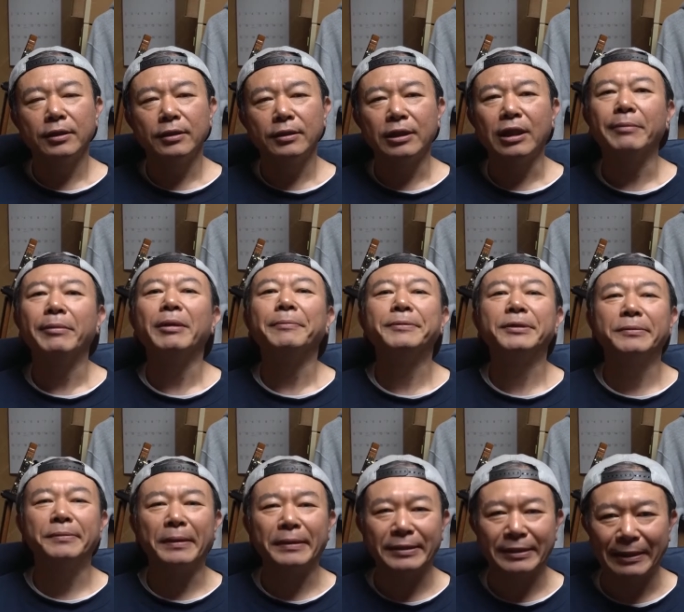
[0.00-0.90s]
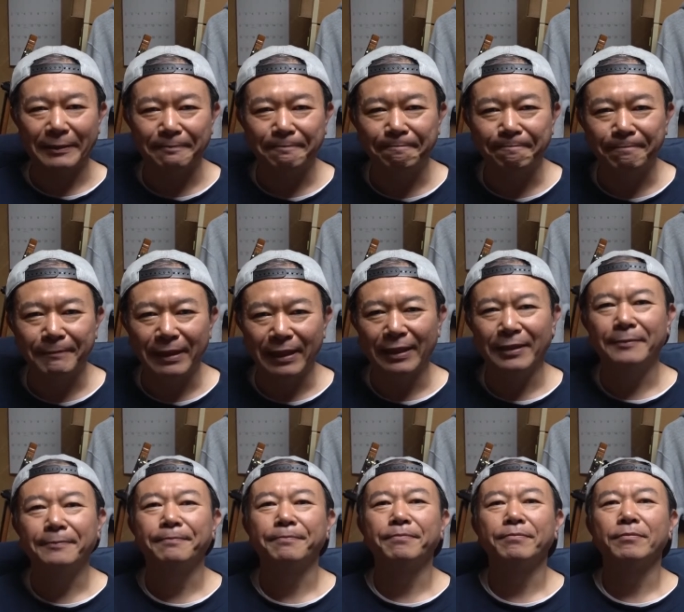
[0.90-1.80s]
タイムアップしました、
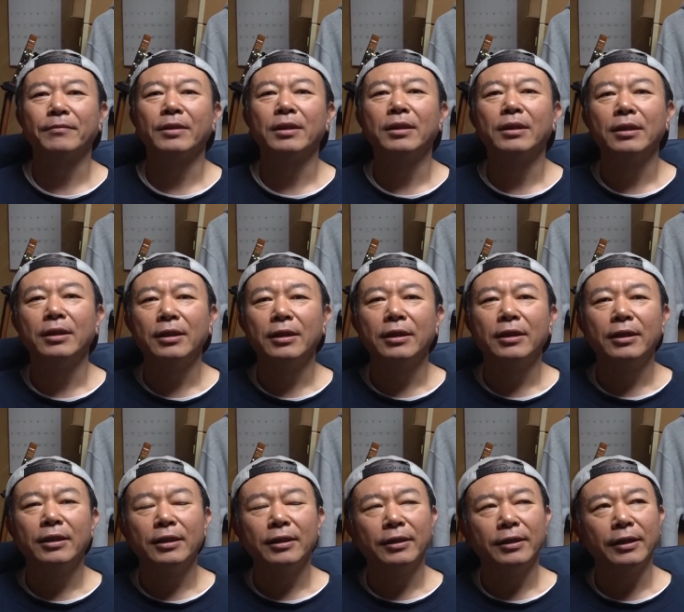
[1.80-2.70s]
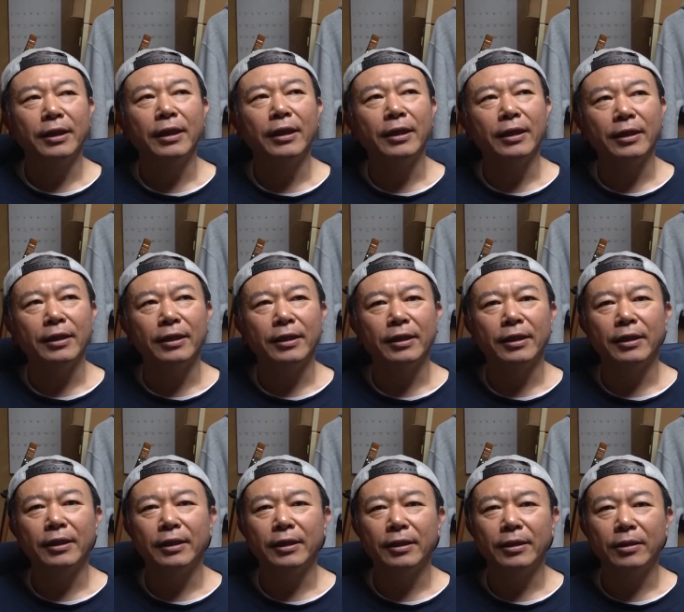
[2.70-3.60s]
えー、で、
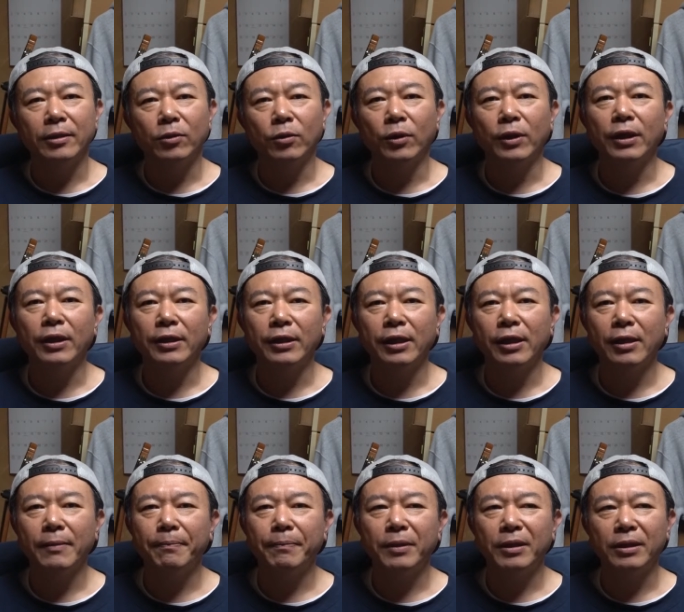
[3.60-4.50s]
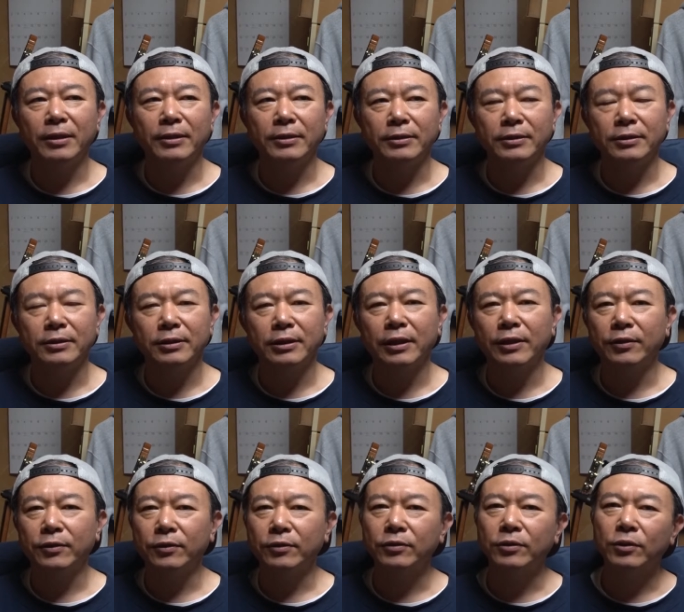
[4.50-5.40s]
えー、これがねやっぱり結
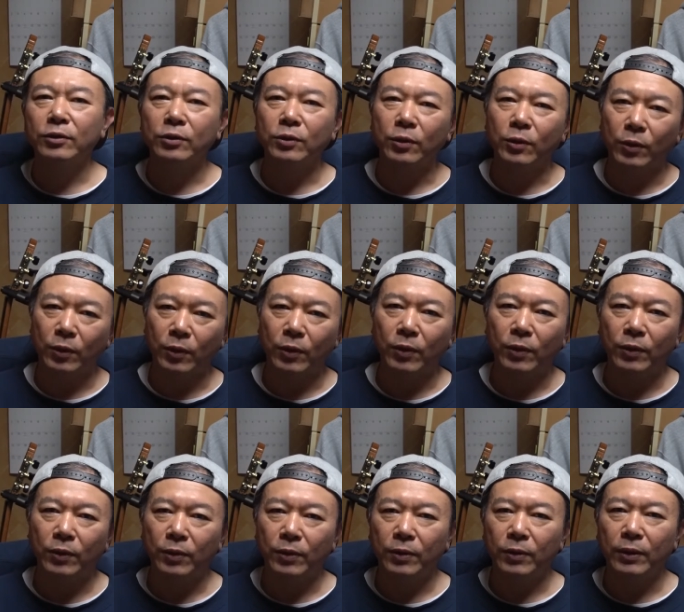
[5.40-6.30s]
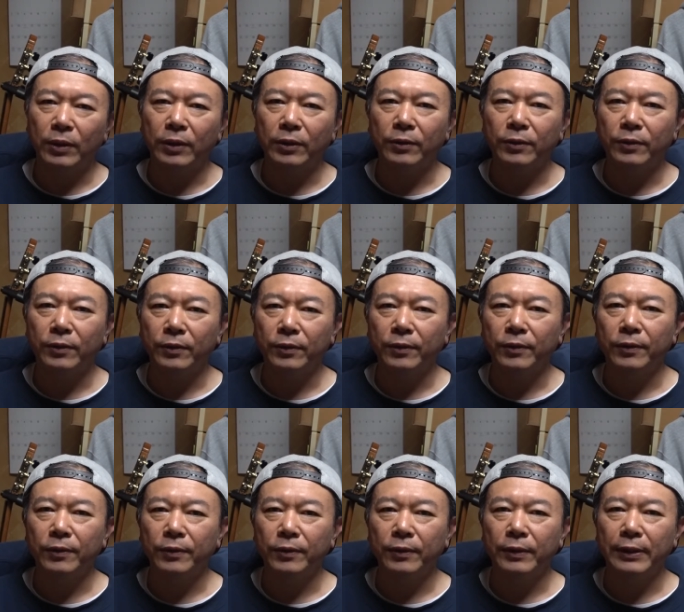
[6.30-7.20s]
局のところあ
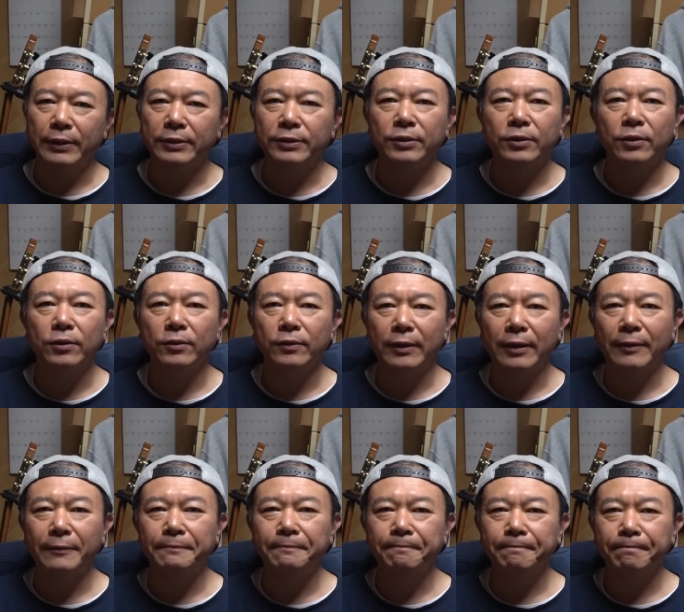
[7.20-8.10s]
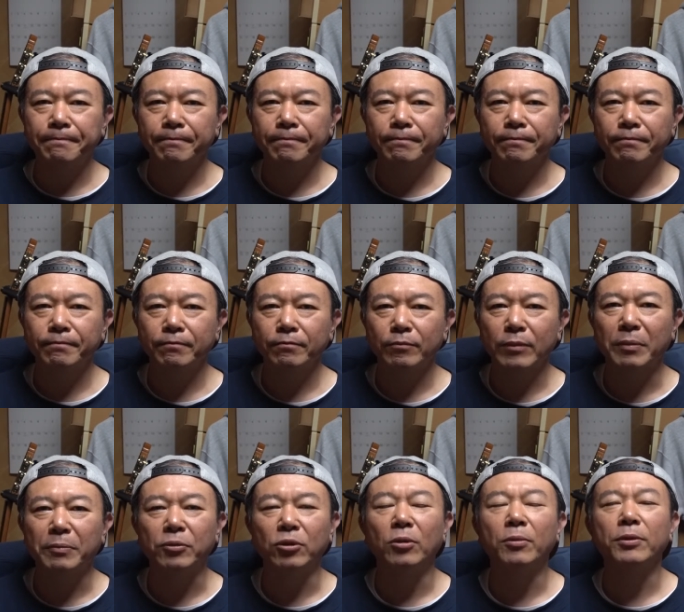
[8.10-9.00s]
のー、ラジコンは、まあ、
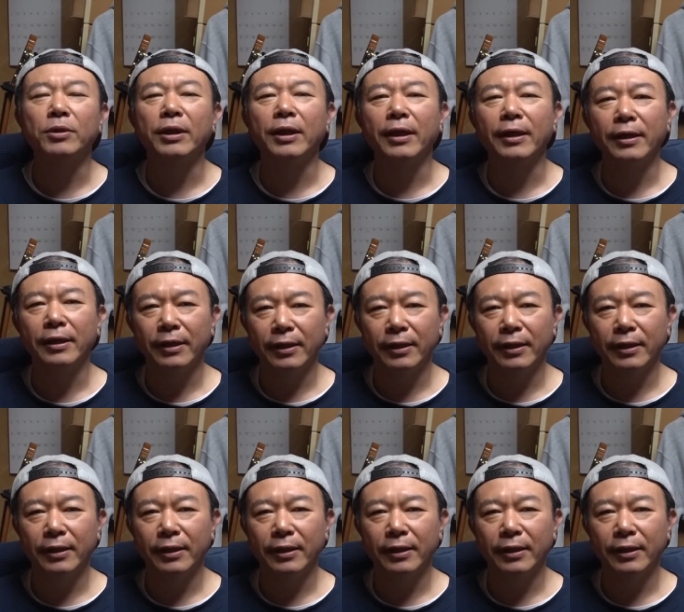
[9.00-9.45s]
プロボで、